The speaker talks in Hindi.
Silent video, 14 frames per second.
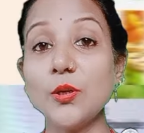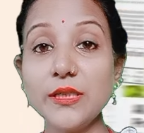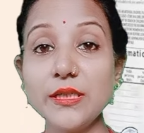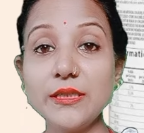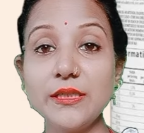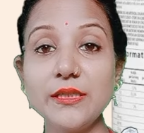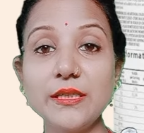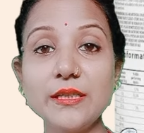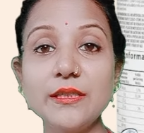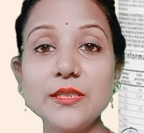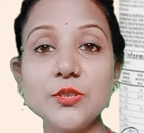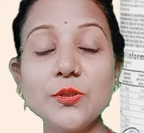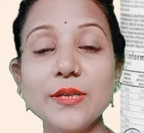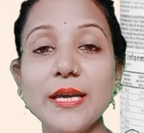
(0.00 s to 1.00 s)
और ये धीरे
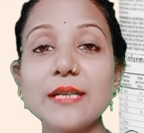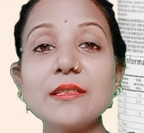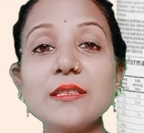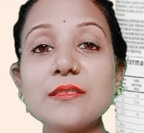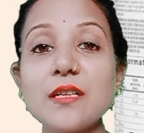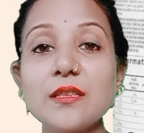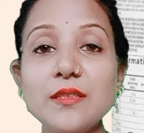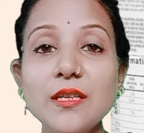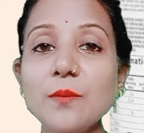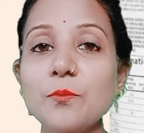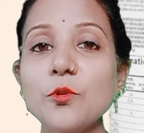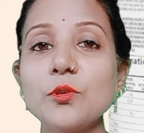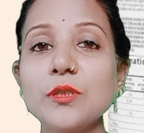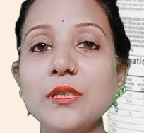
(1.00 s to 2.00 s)
धीरे जो लैकनेस रहती है ना
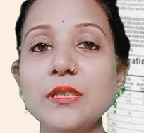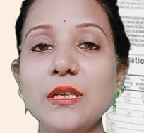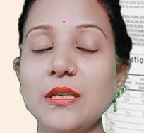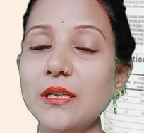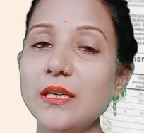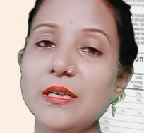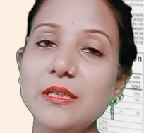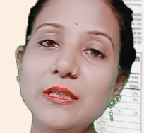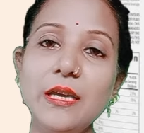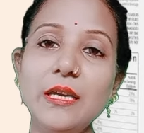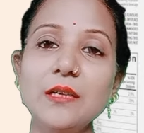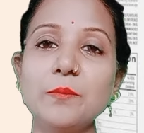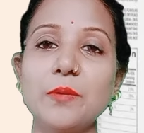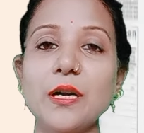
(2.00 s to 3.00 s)
प्रोटीन की यही
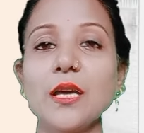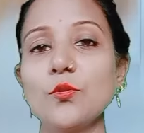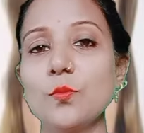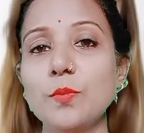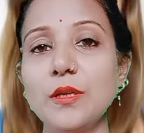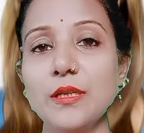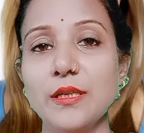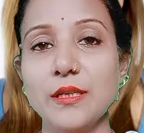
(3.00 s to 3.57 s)
एक बड़ा रूप ले